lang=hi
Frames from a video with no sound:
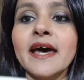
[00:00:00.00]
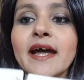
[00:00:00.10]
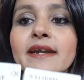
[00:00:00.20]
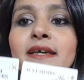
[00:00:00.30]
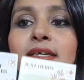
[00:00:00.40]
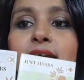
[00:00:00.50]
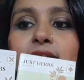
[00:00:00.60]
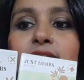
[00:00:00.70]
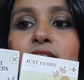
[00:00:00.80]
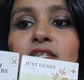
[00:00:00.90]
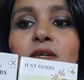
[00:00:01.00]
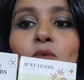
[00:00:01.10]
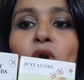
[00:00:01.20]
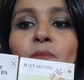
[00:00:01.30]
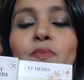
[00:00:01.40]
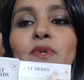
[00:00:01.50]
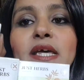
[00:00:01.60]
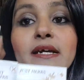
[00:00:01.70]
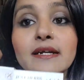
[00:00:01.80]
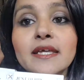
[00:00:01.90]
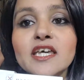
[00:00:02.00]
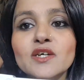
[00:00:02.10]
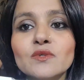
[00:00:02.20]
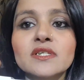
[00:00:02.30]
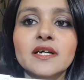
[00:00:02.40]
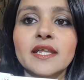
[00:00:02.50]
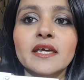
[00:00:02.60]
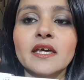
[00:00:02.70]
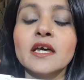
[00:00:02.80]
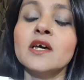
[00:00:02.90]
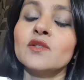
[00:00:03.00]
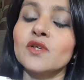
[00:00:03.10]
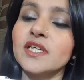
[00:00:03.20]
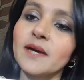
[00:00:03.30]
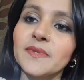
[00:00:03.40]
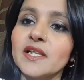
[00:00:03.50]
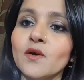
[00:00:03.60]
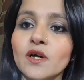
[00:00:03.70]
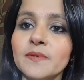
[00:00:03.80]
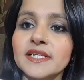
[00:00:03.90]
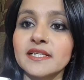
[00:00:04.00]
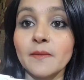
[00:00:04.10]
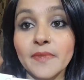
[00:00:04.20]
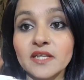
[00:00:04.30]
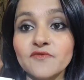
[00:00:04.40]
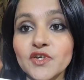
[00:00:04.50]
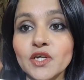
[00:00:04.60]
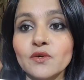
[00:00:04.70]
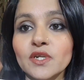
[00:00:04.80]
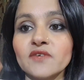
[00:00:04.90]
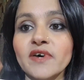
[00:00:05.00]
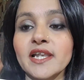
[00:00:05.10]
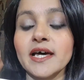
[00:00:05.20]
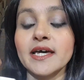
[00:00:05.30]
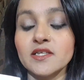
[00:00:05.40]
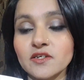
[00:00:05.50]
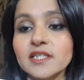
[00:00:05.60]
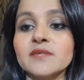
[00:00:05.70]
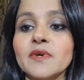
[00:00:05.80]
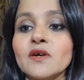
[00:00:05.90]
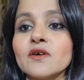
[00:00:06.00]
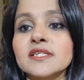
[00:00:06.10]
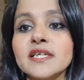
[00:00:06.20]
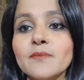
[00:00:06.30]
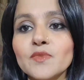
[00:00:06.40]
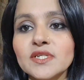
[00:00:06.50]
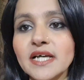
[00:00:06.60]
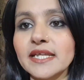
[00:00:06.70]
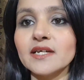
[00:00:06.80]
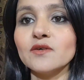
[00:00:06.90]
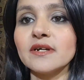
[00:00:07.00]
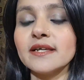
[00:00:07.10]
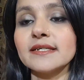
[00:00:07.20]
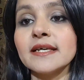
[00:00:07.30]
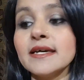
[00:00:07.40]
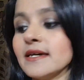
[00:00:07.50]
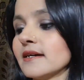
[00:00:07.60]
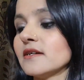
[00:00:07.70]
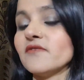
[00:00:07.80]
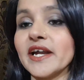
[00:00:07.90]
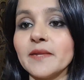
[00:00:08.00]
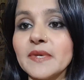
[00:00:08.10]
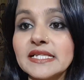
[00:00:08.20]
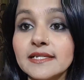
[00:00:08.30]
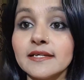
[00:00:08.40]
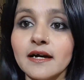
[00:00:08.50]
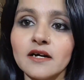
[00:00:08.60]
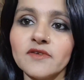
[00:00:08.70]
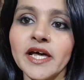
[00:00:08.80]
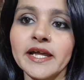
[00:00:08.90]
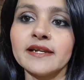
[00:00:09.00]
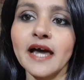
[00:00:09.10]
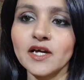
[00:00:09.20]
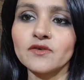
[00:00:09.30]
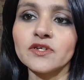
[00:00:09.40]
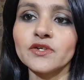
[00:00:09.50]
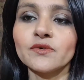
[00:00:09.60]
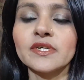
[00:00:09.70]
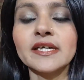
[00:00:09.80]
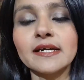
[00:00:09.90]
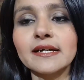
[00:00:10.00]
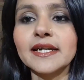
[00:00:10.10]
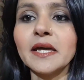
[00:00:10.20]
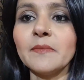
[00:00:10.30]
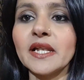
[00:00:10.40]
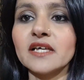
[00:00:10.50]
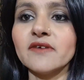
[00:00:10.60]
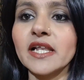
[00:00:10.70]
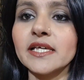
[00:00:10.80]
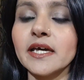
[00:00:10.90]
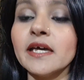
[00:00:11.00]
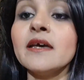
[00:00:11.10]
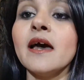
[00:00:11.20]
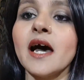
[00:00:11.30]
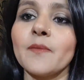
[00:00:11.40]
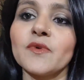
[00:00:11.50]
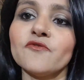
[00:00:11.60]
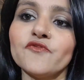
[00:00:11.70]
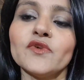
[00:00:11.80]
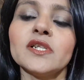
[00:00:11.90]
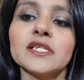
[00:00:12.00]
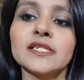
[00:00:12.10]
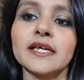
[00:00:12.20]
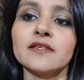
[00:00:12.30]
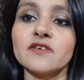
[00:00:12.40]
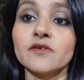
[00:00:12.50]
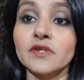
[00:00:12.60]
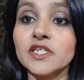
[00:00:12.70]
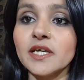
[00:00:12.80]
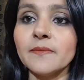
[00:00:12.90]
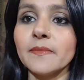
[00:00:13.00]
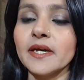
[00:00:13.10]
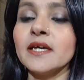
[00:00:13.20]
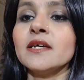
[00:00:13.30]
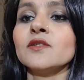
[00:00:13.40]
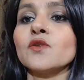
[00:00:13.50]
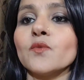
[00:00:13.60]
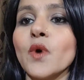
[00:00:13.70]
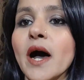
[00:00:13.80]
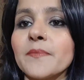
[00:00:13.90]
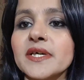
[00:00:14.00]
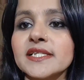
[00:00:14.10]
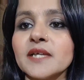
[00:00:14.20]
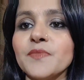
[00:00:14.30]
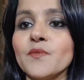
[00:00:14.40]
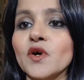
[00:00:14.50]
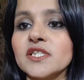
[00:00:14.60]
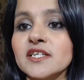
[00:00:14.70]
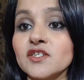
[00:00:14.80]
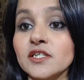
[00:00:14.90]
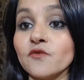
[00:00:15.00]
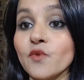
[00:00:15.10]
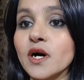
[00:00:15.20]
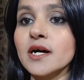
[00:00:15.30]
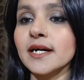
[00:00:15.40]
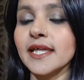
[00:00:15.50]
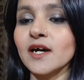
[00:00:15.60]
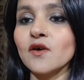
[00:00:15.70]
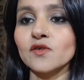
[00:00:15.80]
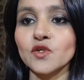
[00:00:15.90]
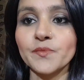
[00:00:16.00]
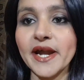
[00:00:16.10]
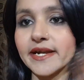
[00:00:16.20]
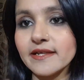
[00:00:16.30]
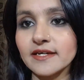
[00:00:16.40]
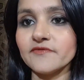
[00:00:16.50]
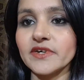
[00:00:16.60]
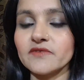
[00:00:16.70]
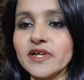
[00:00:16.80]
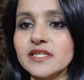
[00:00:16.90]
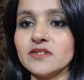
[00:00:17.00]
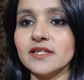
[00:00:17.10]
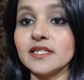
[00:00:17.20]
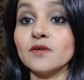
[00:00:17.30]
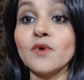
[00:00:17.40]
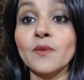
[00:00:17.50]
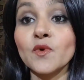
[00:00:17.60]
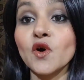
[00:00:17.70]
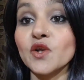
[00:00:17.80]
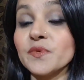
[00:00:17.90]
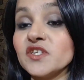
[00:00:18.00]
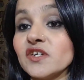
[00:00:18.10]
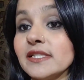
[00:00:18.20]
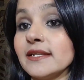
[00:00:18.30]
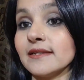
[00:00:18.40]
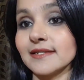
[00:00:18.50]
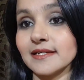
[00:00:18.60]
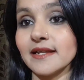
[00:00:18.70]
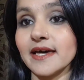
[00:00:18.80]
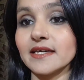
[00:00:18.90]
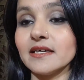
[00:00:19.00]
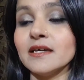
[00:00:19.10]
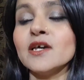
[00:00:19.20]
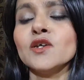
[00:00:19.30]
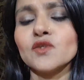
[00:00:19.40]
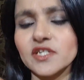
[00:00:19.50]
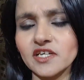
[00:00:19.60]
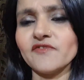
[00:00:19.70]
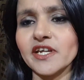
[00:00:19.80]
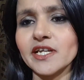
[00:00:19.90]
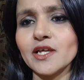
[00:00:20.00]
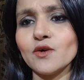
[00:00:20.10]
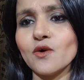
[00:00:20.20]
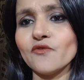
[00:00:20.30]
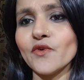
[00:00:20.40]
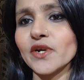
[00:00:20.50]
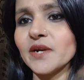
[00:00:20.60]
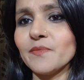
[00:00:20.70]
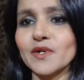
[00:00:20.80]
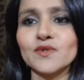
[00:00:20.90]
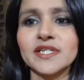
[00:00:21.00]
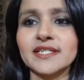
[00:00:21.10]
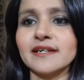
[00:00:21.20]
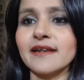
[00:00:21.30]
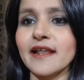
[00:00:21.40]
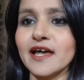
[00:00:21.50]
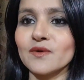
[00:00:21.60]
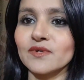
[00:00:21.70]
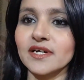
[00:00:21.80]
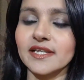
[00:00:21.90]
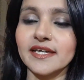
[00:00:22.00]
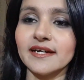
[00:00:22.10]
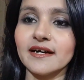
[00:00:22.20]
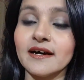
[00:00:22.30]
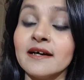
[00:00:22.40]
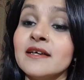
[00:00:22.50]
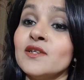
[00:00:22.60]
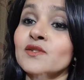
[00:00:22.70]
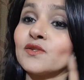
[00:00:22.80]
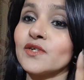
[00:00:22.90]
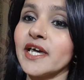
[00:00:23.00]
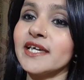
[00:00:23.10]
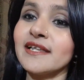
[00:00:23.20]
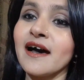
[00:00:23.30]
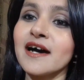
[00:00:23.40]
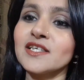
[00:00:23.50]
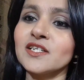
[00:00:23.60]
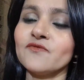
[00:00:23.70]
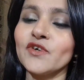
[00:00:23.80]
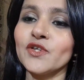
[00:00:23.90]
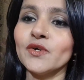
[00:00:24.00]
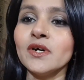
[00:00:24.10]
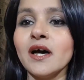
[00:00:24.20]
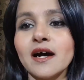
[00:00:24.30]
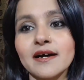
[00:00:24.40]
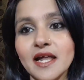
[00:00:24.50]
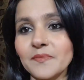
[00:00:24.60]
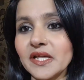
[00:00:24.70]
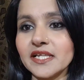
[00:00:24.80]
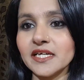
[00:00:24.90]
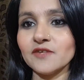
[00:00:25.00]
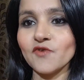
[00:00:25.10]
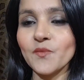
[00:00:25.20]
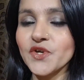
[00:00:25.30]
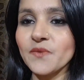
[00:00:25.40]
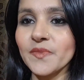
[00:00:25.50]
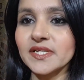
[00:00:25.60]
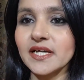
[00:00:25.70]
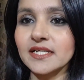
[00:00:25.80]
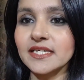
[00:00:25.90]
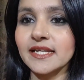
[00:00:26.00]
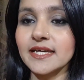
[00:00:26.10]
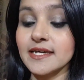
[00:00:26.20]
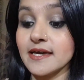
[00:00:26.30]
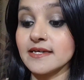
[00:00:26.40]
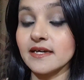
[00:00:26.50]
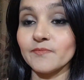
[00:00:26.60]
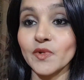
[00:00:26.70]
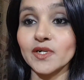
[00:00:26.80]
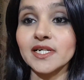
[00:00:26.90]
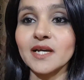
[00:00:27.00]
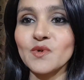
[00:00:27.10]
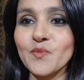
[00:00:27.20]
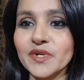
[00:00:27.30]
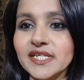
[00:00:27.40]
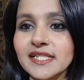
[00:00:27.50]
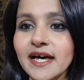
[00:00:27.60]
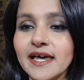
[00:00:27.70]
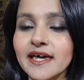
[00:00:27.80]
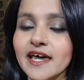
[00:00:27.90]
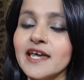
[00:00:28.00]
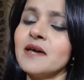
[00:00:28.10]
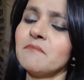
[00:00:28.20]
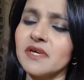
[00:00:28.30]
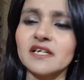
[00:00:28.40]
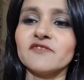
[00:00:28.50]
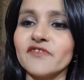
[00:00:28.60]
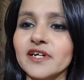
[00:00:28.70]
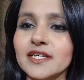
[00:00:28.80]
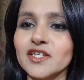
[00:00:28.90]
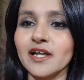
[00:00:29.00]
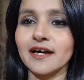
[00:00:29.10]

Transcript: एंड अगर ये रिजीम को आप पूरा इकट्ठे यूज़ करेंगे तो ये आपके लिए और भी ज़्यादा बेनिफिशियल होने वाला है जस्ट बिकॉज कि आपको सारी गुडनेस वाइटामिन सी आंवला एंड लाक्योडिश रूट की इकट्ठे मिलने वाली है आपके फुल स्किन केयर रिजीम में तो वो आपकी स्किन पर बहुत ही अच्छे से वर्क करेगा और जो ब्राइटनिंग इफेक्ट वाली चीज़ है वो आपको और भी जल्दी नजर आएगी सो डेफिनेटली गो फॉर इट बिल्कुल से इसे ट्राई आउट करिएगा तो यही था आज का वीडियो अगर आपके लिए इन्फॉर्मेशन अच्छी रही है ये प्रोडक्ट्स आपको पसंद आए हैं मेरा एफर्ट अच्छा